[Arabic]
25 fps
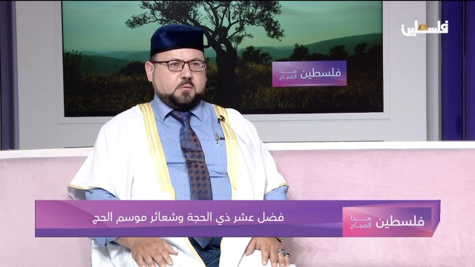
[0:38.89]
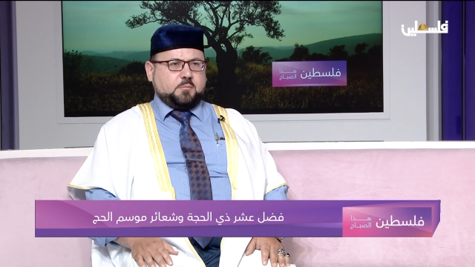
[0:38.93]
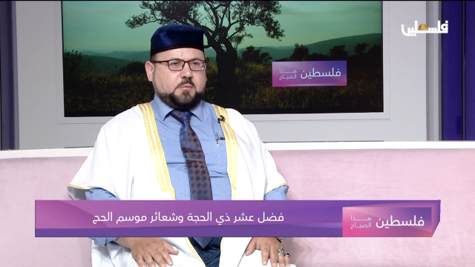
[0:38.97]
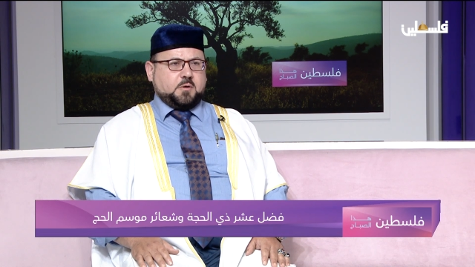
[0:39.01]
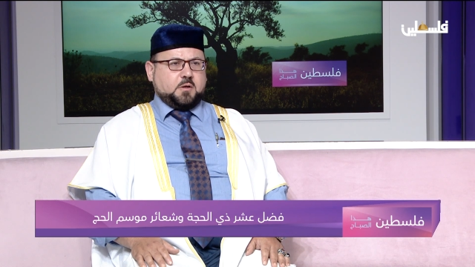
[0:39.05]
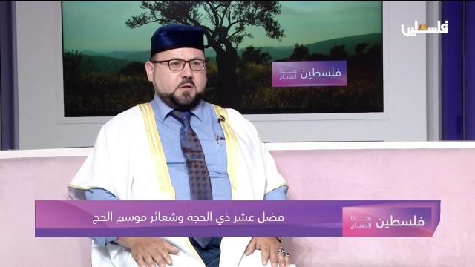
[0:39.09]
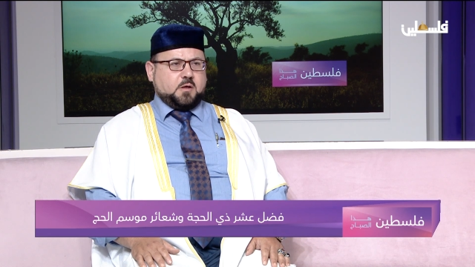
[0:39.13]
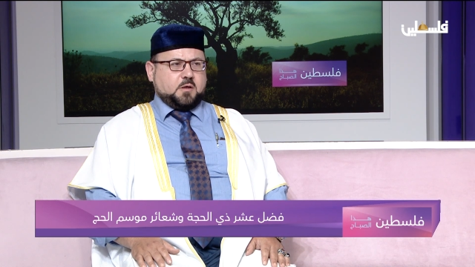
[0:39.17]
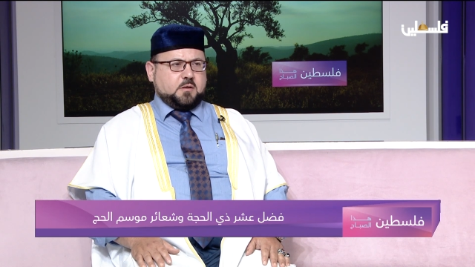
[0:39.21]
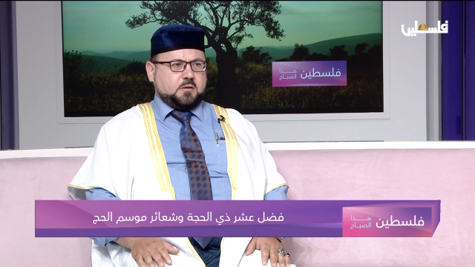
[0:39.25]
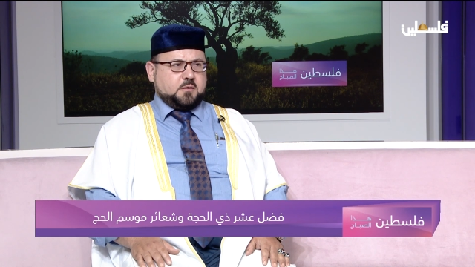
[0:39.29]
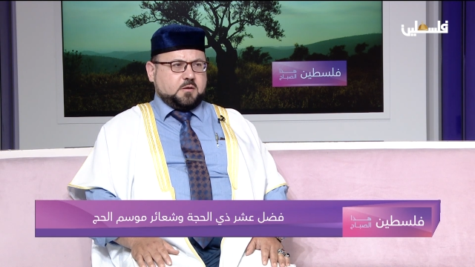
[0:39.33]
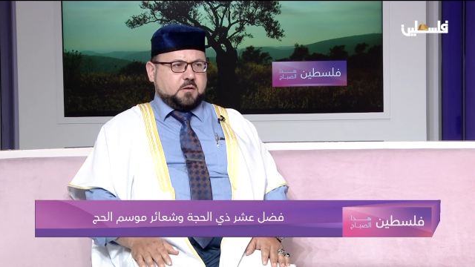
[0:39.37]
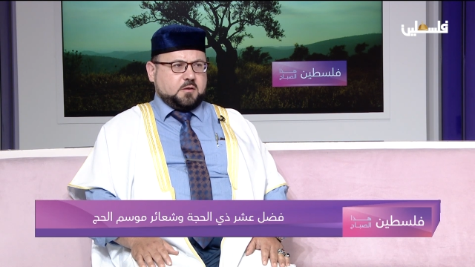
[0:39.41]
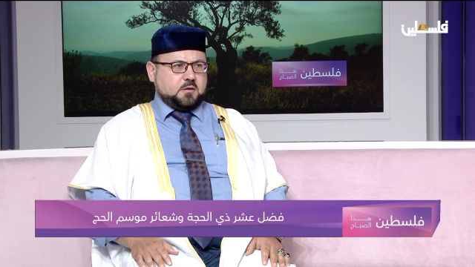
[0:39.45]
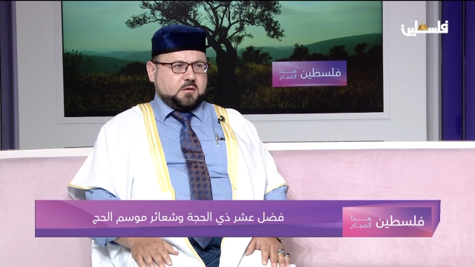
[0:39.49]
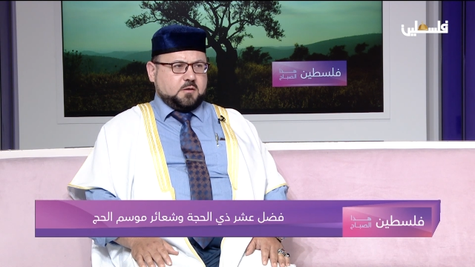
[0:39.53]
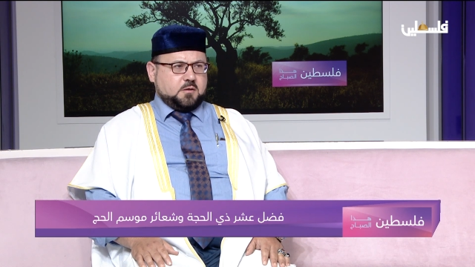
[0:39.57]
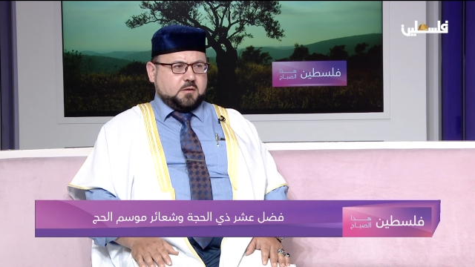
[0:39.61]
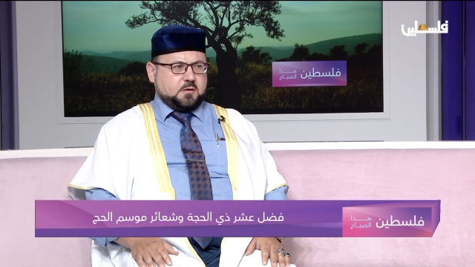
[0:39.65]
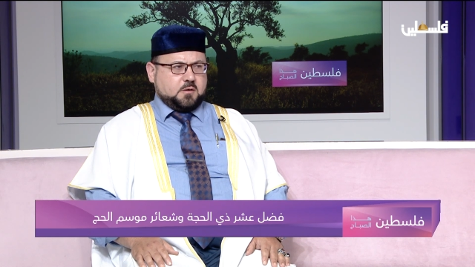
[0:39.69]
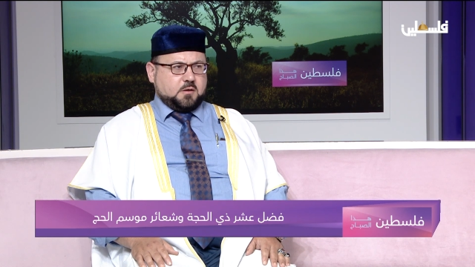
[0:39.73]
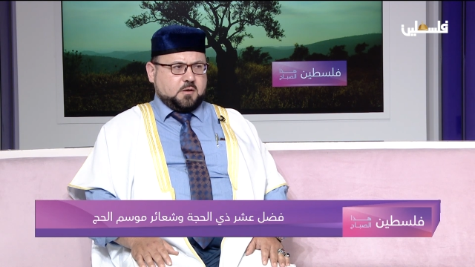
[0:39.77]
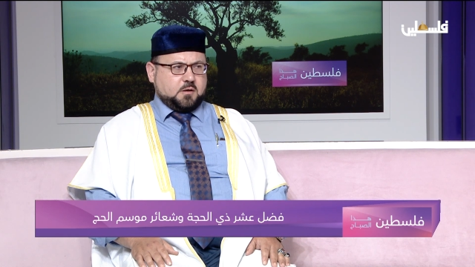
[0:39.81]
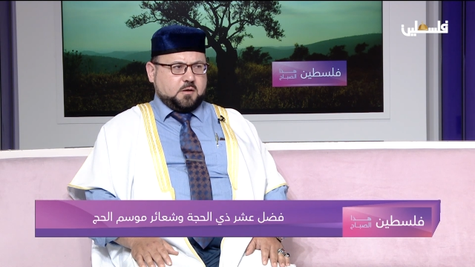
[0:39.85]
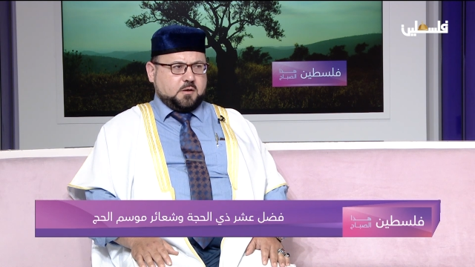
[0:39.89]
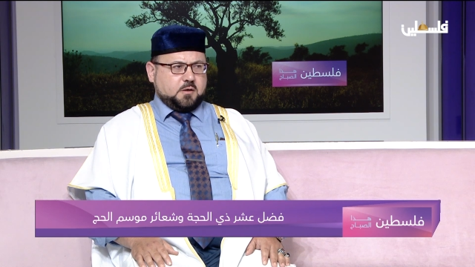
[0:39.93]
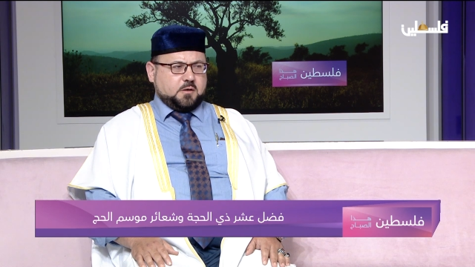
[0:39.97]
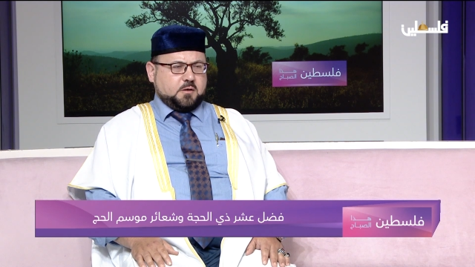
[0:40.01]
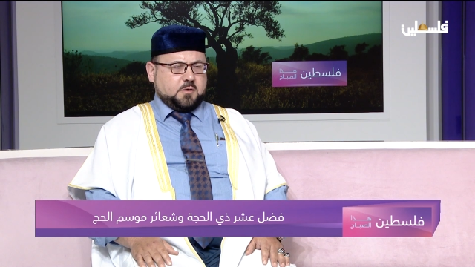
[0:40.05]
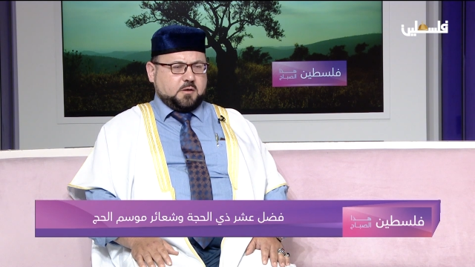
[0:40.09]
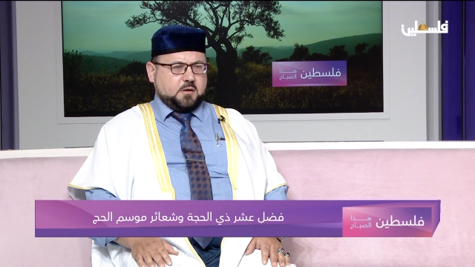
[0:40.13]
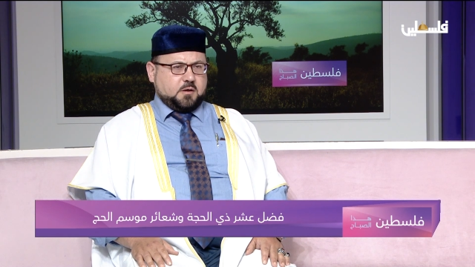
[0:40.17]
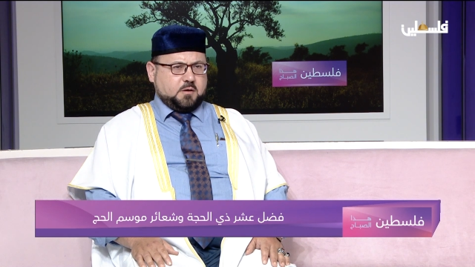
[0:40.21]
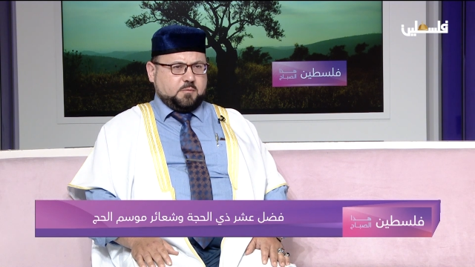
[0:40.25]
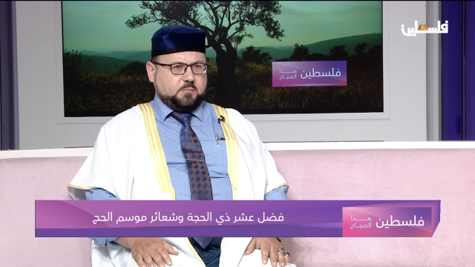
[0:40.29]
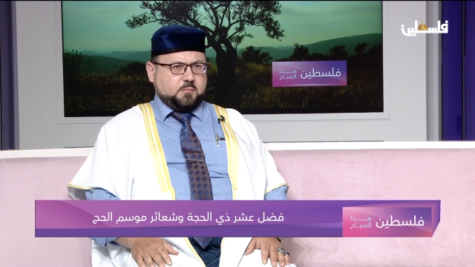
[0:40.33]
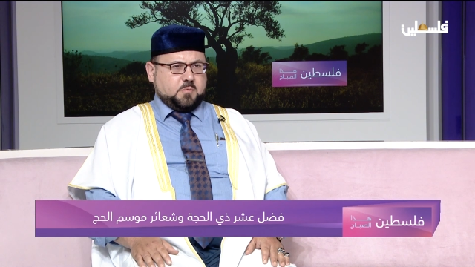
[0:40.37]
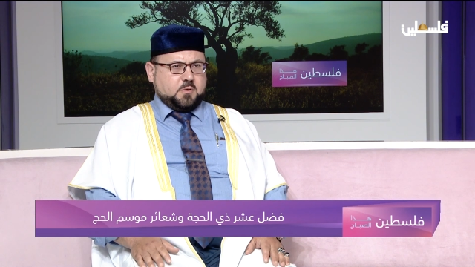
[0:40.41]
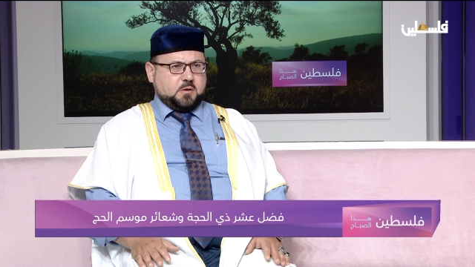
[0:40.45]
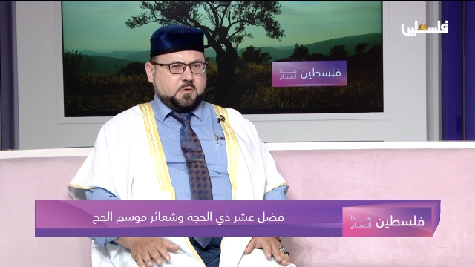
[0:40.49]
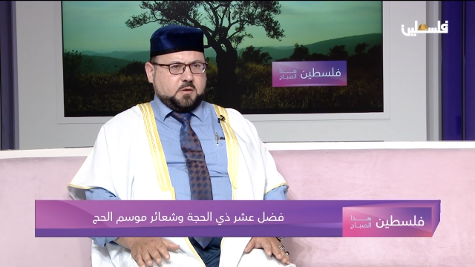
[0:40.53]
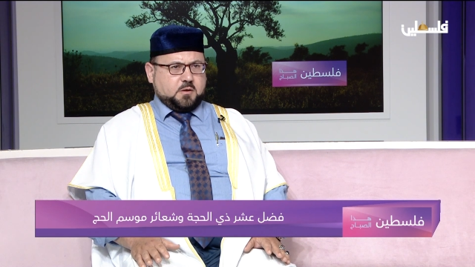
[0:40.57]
من هذه الأيام